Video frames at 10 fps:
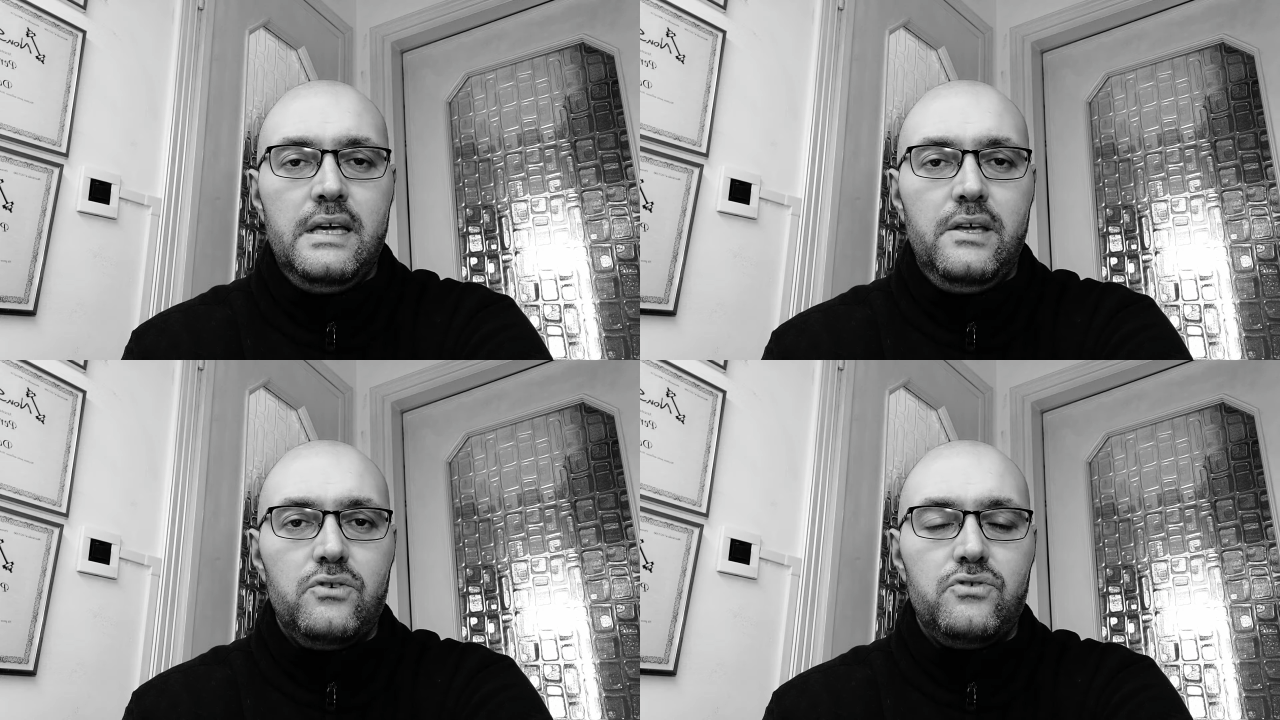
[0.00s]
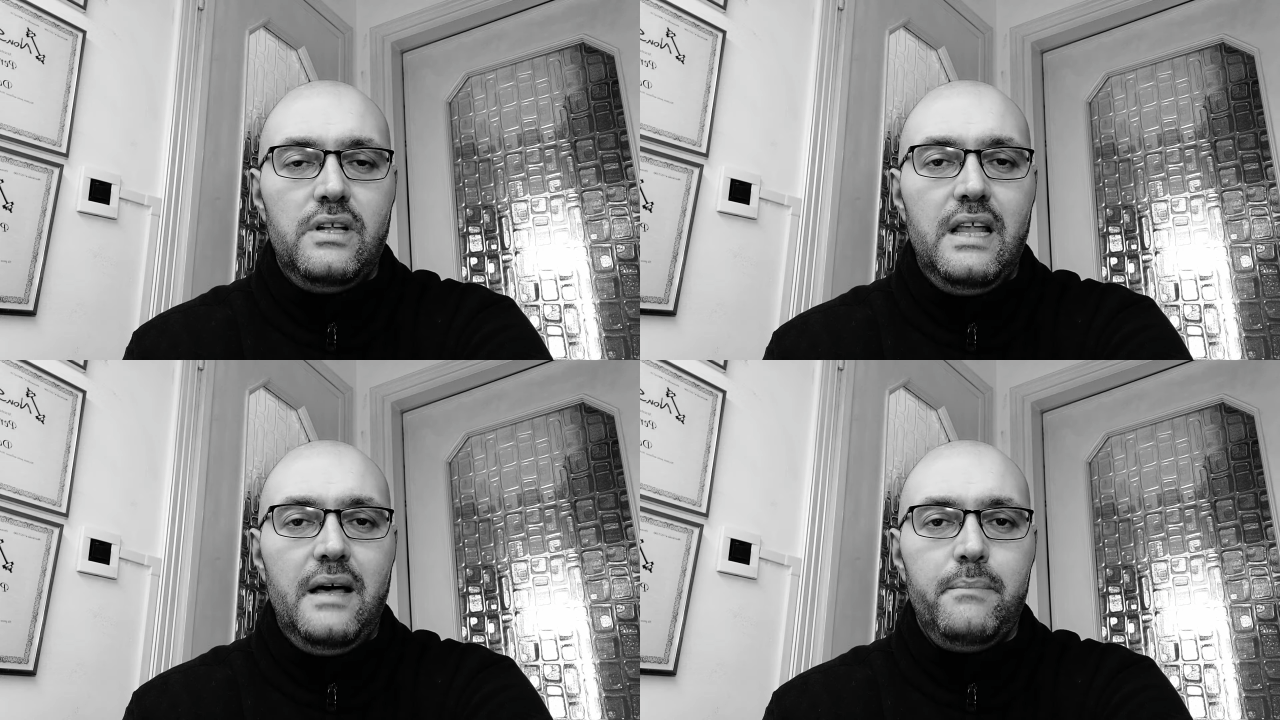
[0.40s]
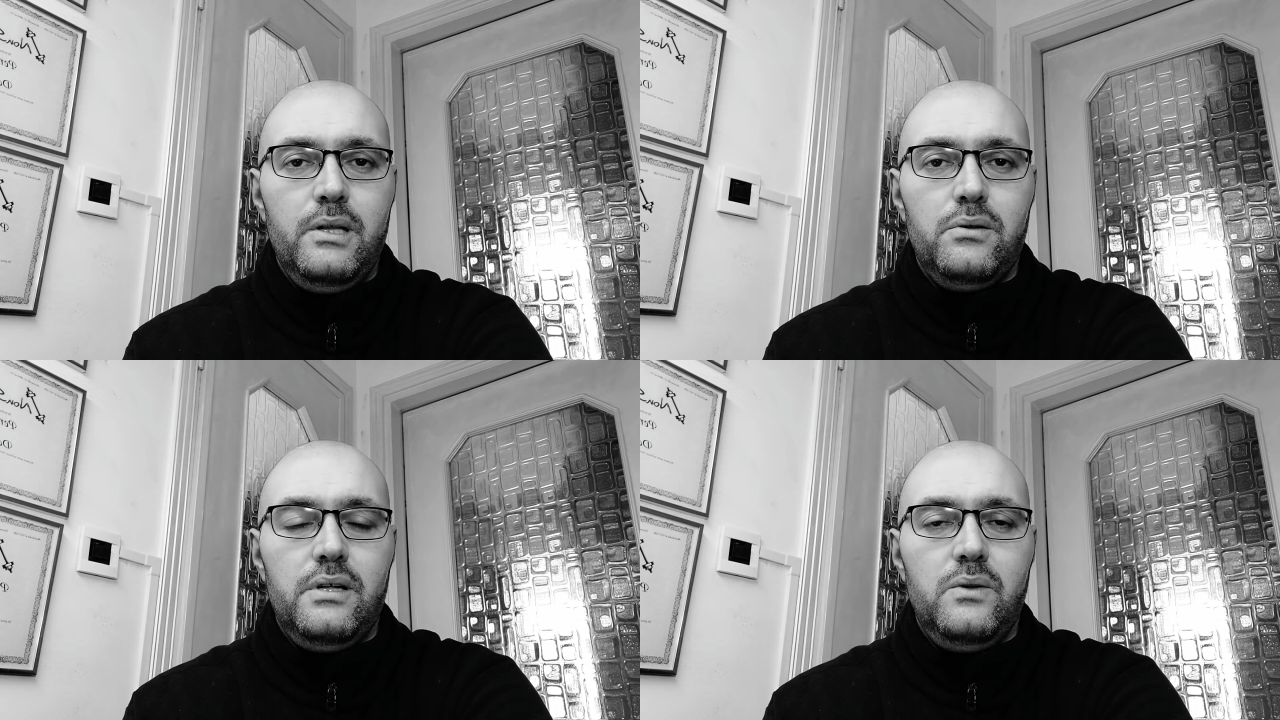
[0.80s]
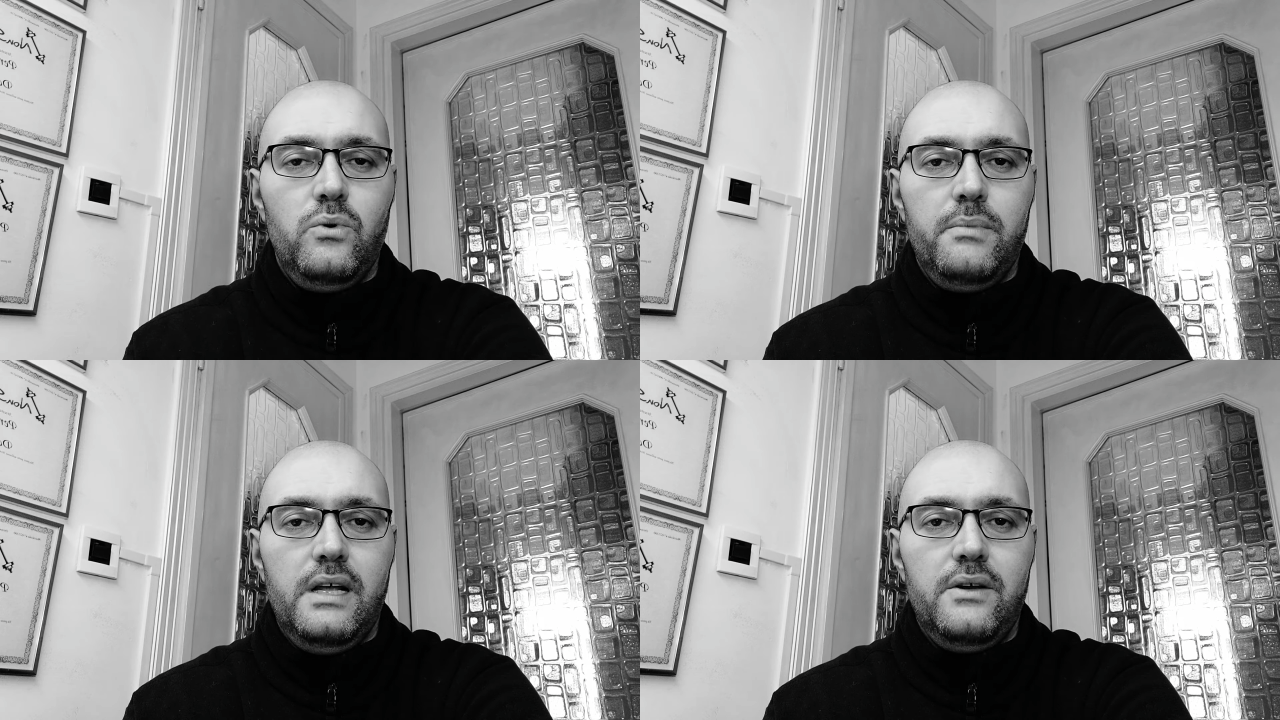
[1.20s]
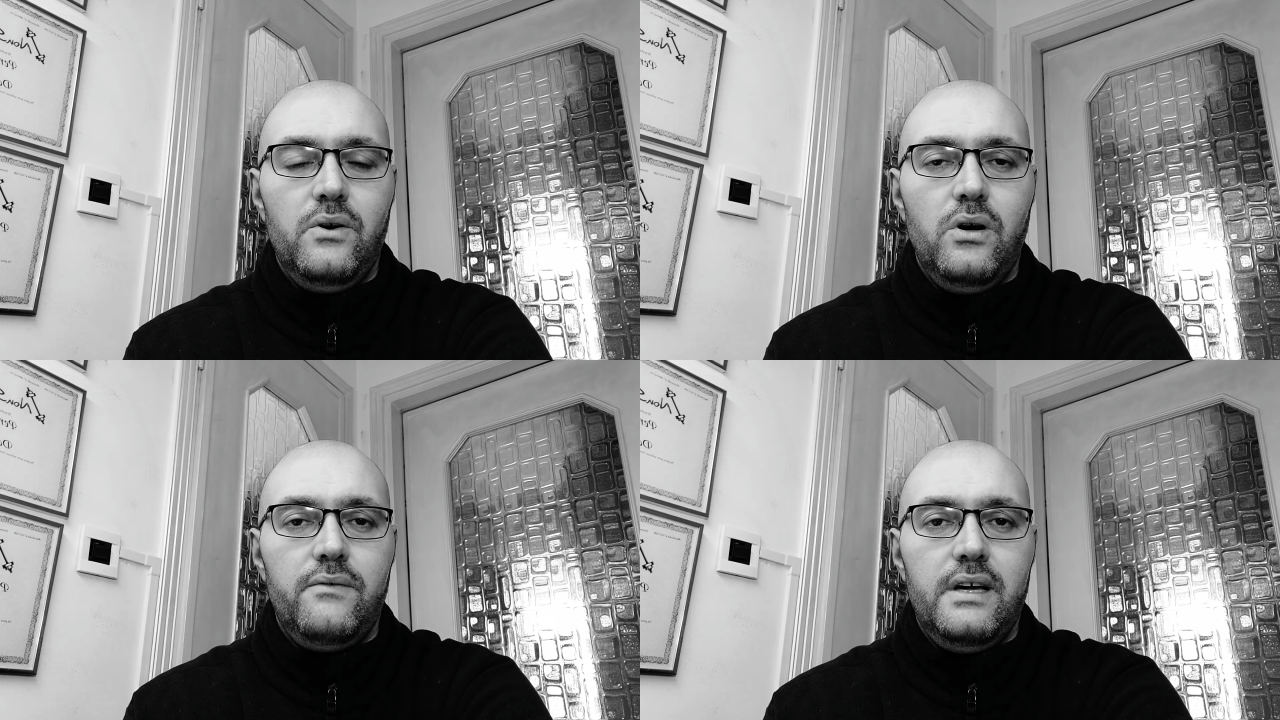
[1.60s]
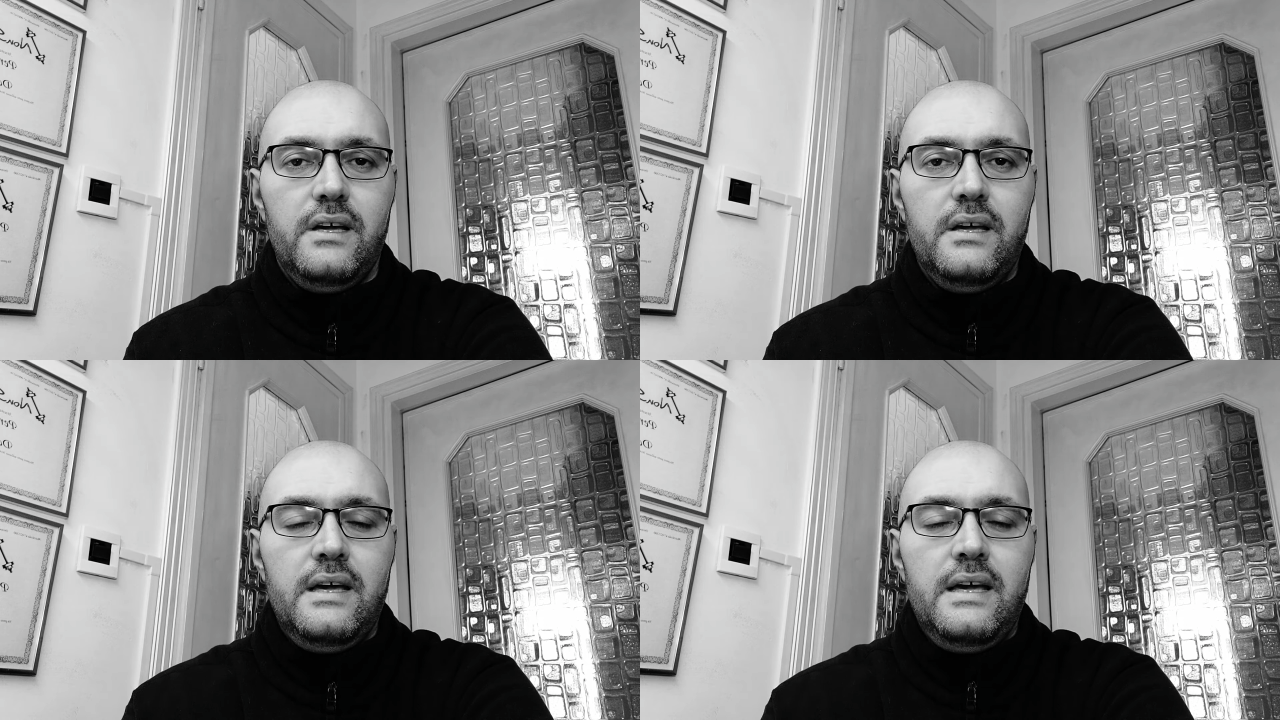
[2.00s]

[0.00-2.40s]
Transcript: Io sono nell'ambito del 2009